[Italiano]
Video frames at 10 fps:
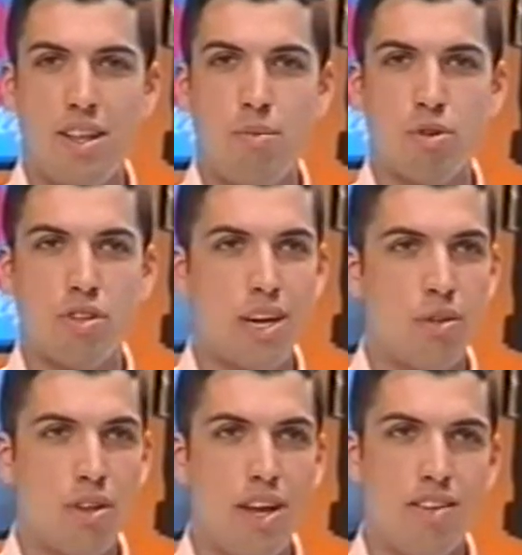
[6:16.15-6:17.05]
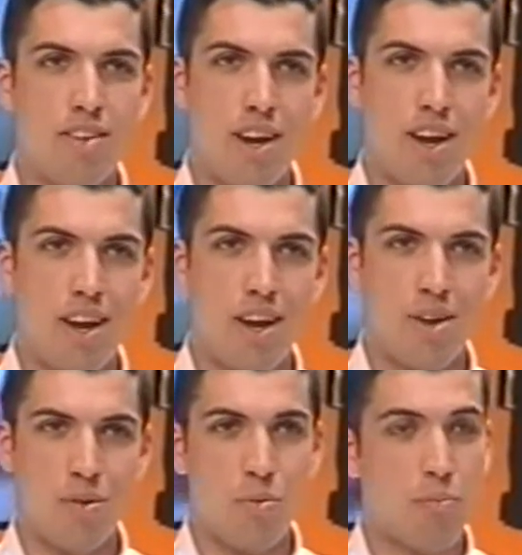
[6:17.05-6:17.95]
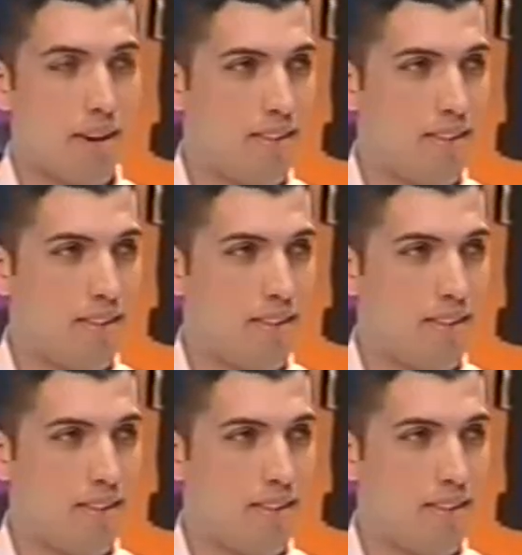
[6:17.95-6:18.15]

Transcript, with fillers: ha dimostrato di essere un